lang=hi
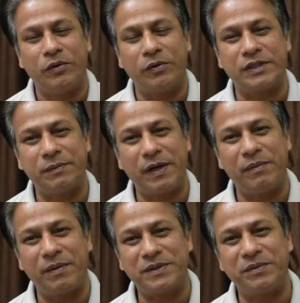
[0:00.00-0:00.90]
उससे पहले
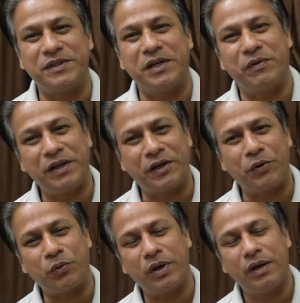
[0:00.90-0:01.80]
मैं आप सभी से निवेदन
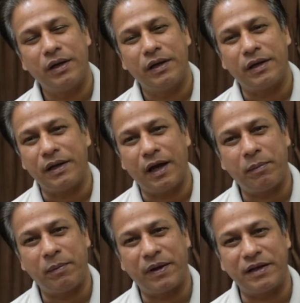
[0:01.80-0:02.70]
करूँगा कि आप
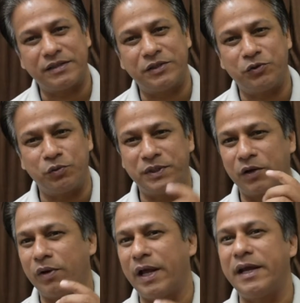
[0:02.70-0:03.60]
हमारे इस यूट्यूब चैनल
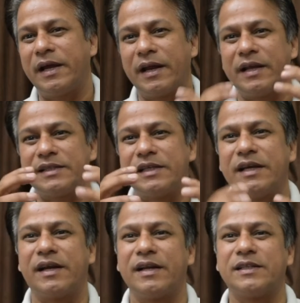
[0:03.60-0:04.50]
को लाइक करें
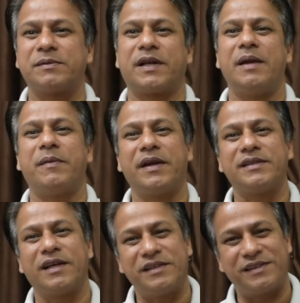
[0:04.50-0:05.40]
शेयर करें सब्सक्राइब करें
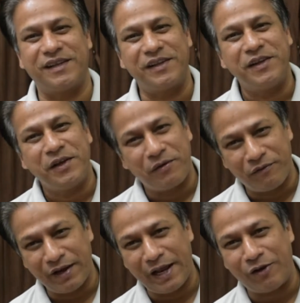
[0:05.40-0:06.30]
साथ ही साथ
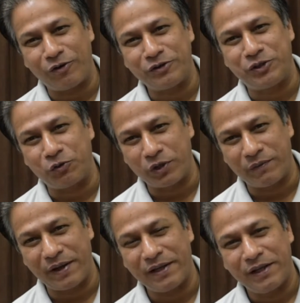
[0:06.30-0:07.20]
वेल आइकॉन जरूर
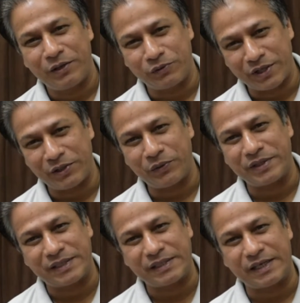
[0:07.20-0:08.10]
दबाएं तो साथियों
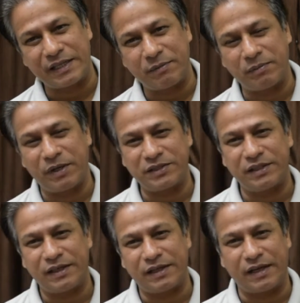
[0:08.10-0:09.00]
किस तरह से करते हैं पद्मासन
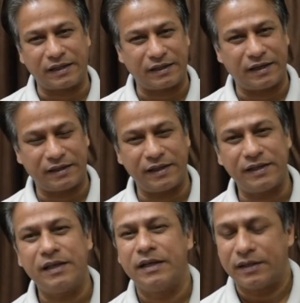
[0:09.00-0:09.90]
कर, करते
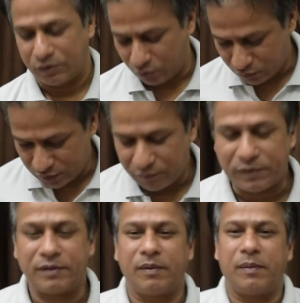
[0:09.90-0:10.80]
हैं तो
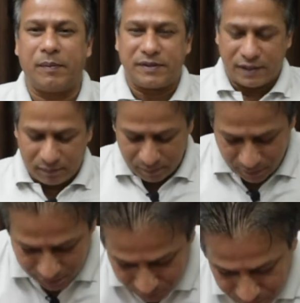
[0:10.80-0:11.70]
सर्वप्रथम हम अपने स्थान पर
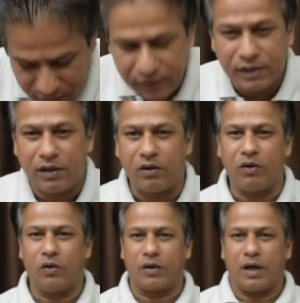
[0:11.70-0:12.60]
बैठे हुए हैं
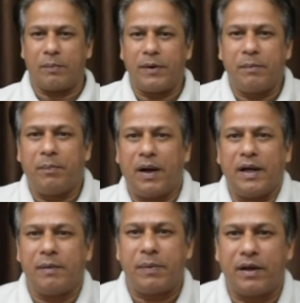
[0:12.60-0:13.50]
और अपने
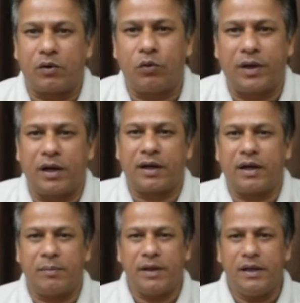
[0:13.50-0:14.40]
बाएँ पैर को उठा करके
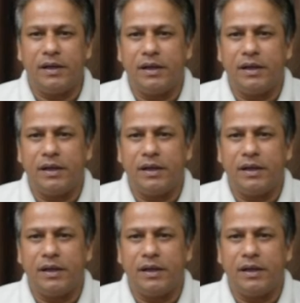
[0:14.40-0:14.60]
हमने